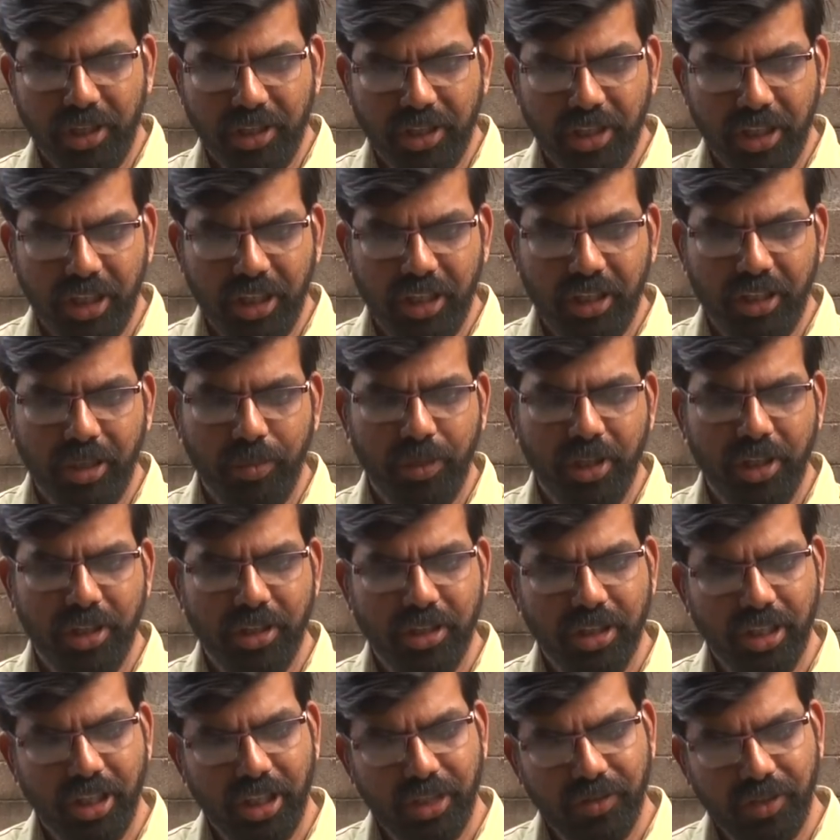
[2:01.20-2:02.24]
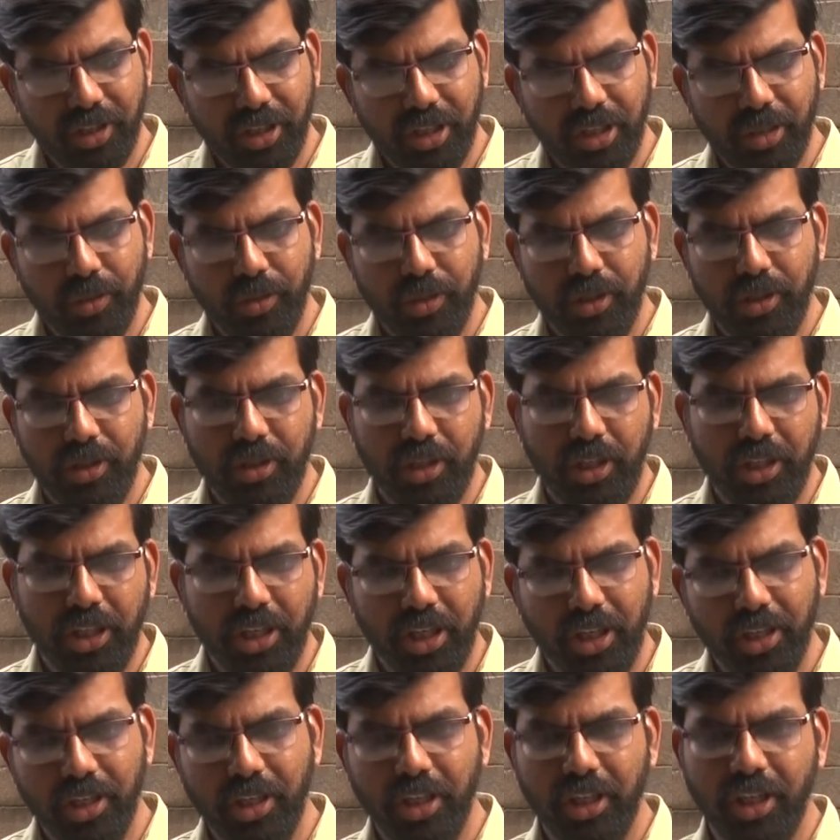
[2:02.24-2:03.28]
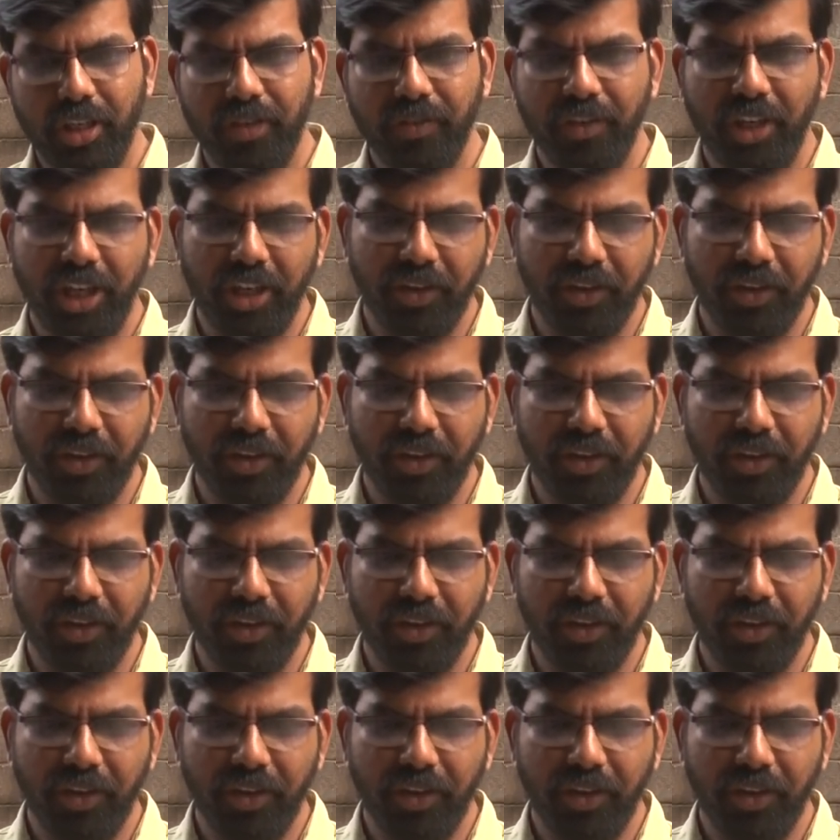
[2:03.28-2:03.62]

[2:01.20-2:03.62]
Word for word: அரசுக்கே தமிழக அரசுக்கே வந்து அதிகாரம் இருக்குது அவங்க